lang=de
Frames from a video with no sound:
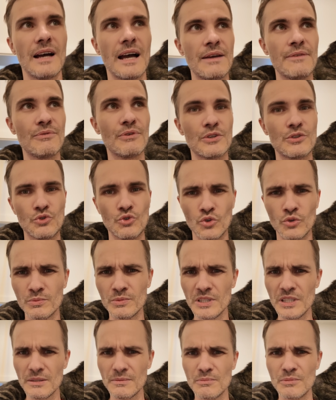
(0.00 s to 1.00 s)
einfach so
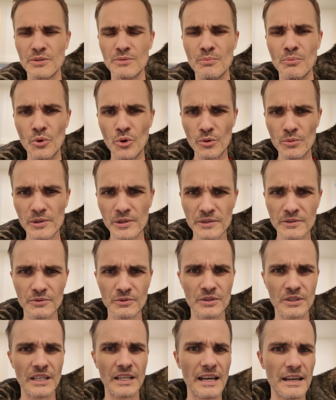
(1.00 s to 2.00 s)
umzieht mit Möbeln
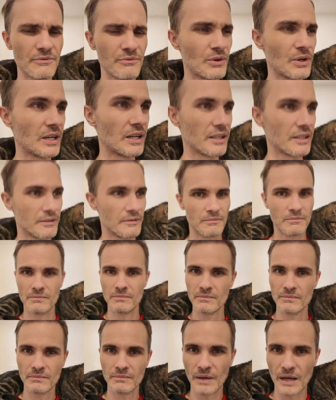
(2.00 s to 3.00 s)
und dann einfach
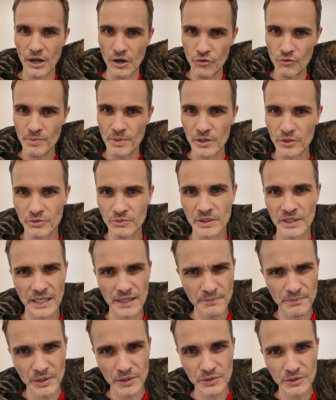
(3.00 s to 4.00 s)
aufbaut und wieder
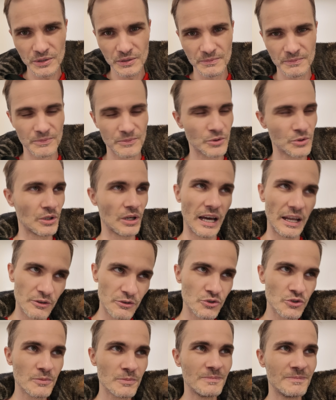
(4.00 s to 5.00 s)
abbaut oder
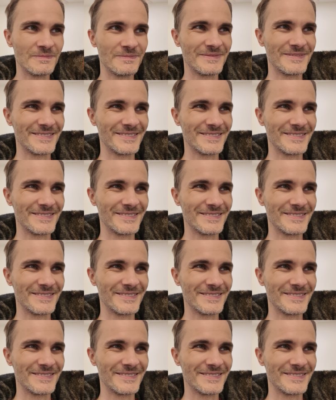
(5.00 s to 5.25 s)
andersrum.